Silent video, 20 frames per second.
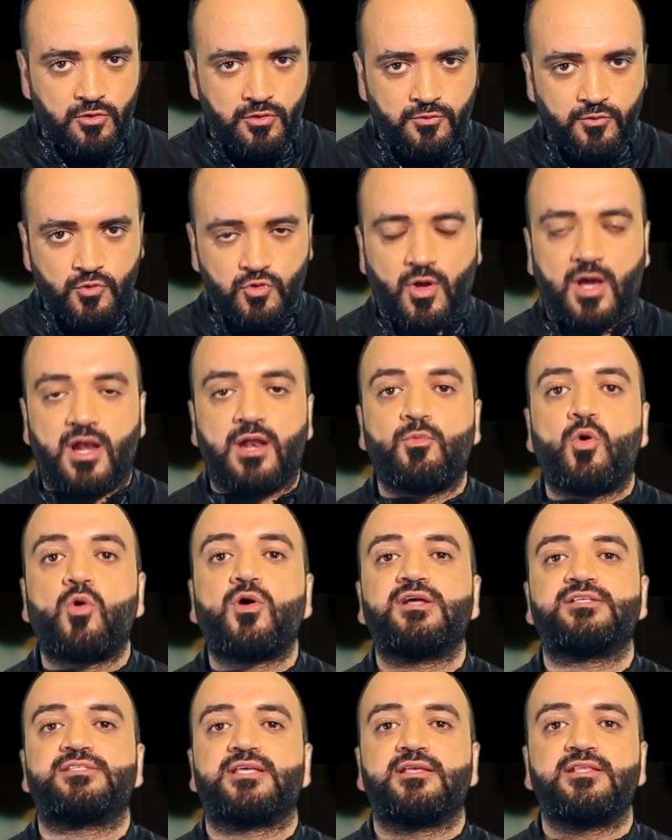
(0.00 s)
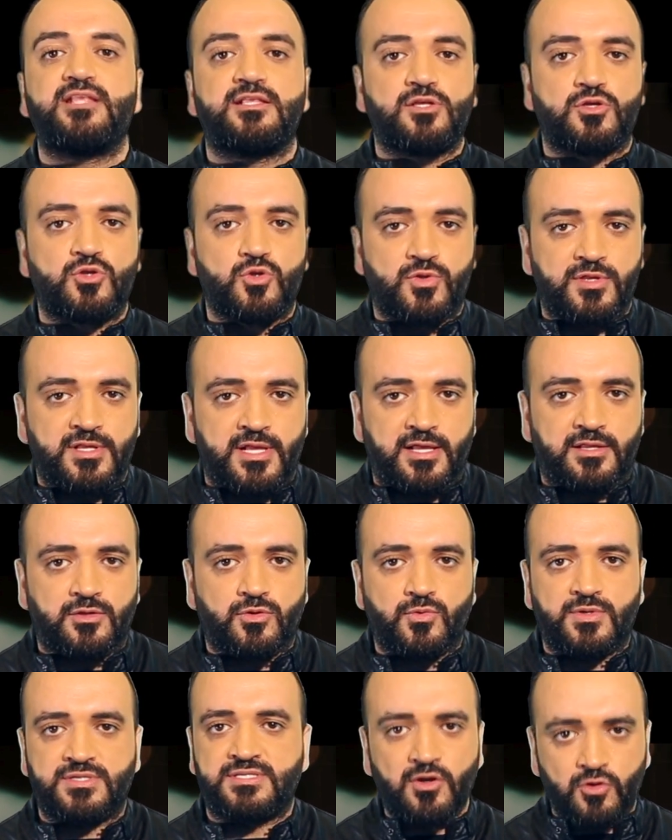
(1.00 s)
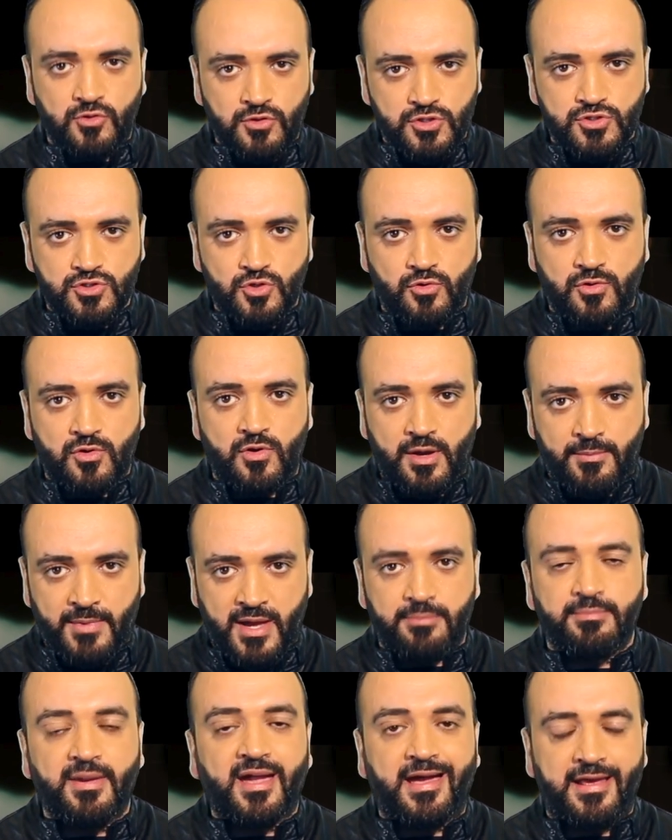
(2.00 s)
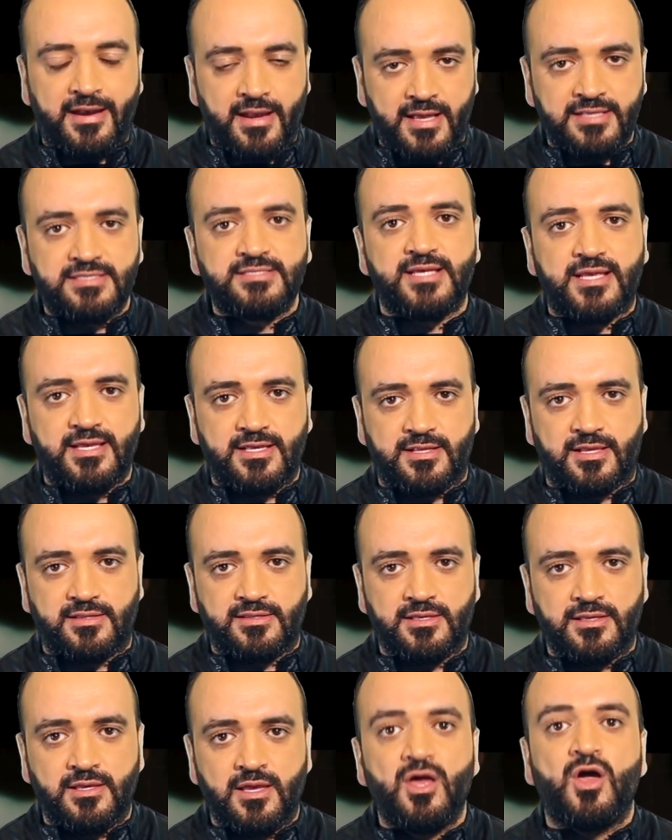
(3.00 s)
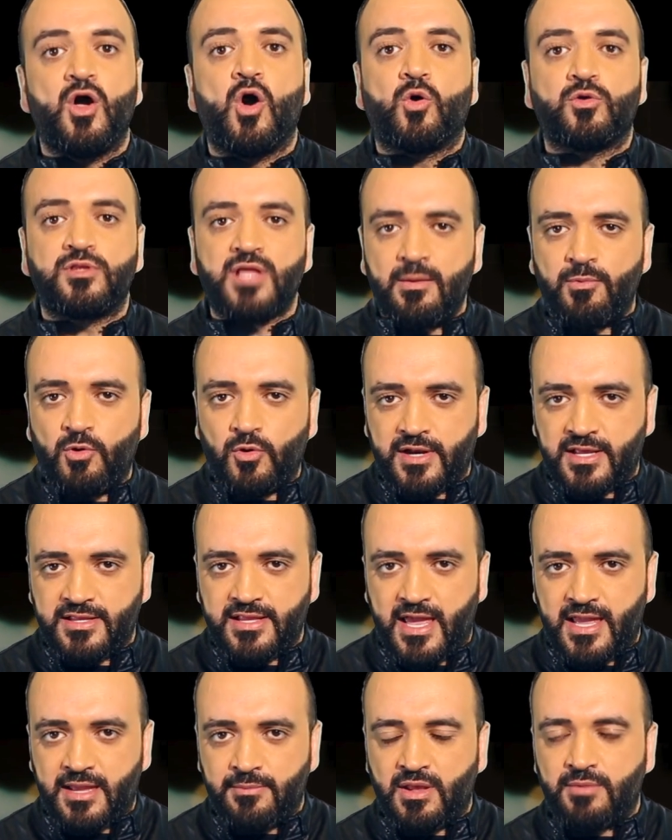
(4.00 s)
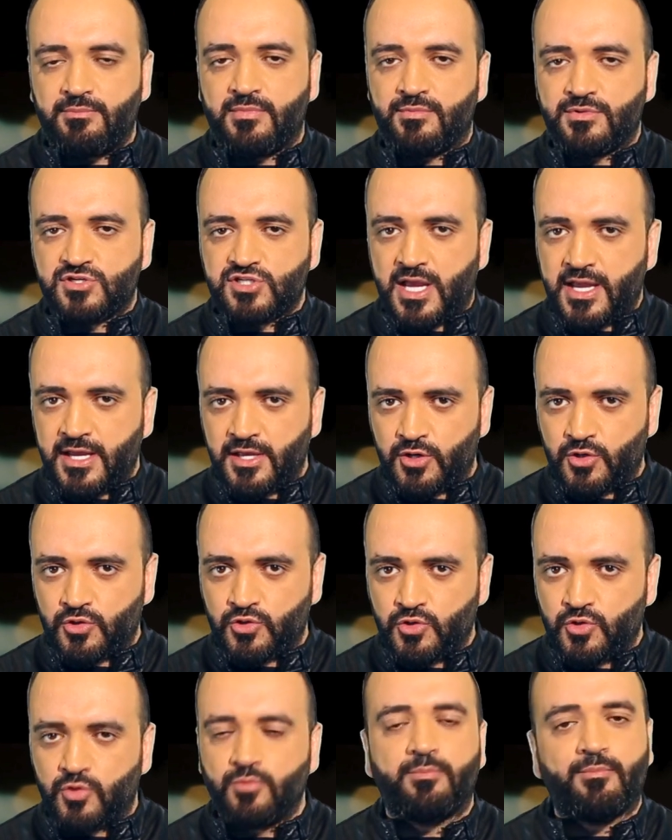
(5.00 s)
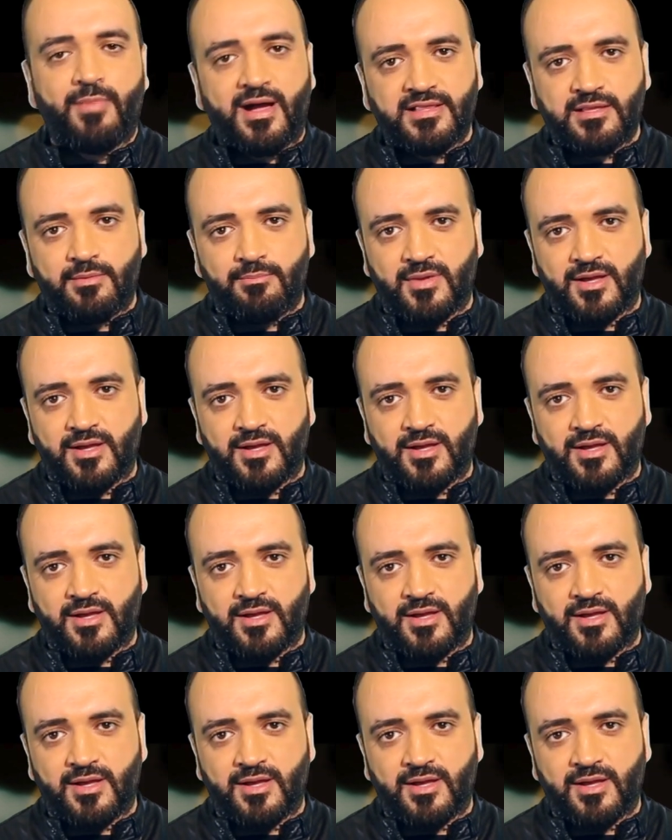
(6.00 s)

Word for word: فيكم تفوتوا على موقع سيدة الدوت الدوتنت فيكم تشتركوا كمان بقناة سيدتي وتابعونا دائما بمشاهير يوتيوب مع